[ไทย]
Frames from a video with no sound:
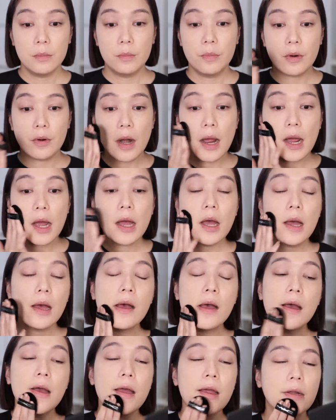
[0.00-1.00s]

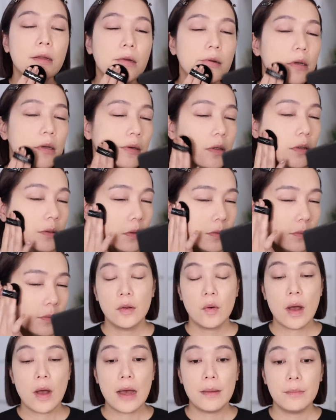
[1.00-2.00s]
bright ขึ้นนิดนึง
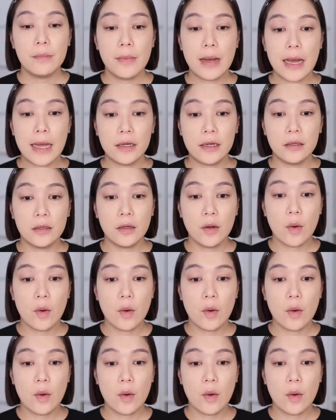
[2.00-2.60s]
ความมัน